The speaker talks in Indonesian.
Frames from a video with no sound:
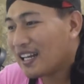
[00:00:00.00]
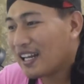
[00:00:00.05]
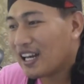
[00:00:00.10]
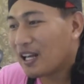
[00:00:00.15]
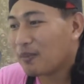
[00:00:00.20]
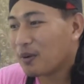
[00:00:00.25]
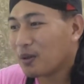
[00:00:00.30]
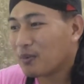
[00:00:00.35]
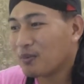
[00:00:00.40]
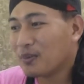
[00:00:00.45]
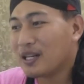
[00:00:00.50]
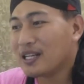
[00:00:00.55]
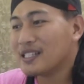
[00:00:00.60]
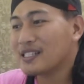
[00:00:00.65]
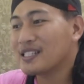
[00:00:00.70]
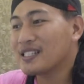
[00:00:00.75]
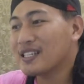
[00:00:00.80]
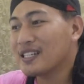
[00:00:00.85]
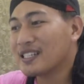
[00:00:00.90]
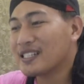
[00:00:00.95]
ada 18
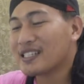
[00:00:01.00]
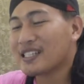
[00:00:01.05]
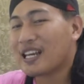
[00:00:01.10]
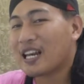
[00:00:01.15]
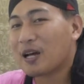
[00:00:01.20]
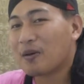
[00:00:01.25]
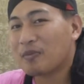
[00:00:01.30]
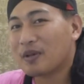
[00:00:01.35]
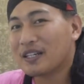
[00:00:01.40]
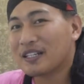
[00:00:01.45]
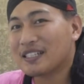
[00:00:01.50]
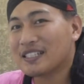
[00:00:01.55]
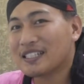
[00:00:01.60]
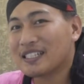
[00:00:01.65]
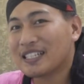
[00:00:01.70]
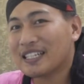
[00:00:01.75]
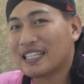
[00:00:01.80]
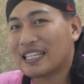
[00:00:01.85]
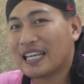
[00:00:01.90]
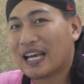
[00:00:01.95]
jenis kelamin di
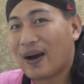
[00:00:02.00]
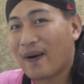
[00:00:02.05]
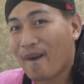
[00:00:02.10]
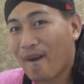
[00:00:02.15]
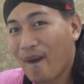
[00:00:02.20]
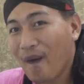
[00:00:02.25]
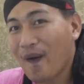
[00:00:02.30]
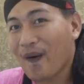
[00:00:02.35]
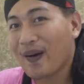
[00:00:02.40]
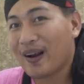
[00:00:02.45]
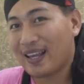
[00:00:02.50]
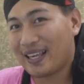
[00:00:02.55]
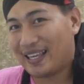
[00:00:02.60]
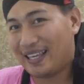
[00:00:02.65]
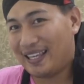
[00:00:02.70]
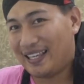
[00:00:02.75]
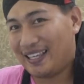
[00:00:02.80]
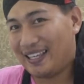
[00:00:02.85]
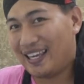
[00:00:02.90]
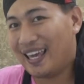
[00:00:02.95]
sini oke